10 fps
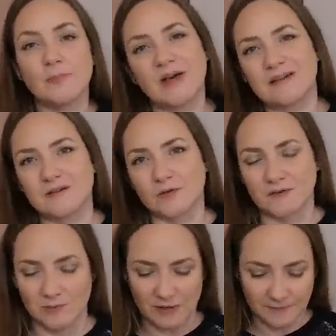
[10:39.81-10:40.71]
pas
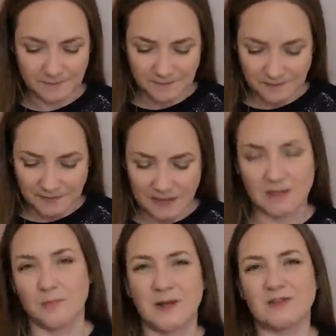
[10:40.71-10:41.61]
extensible. Hein.
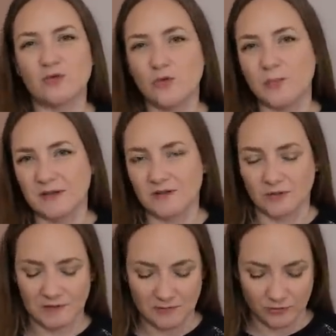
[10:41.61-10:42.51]
qui est pas trop
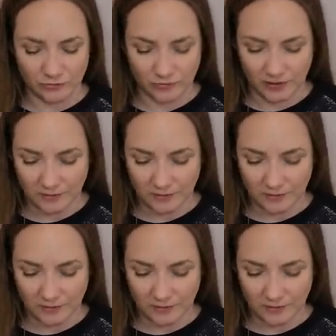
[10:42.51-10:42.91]
extensible en tout cas.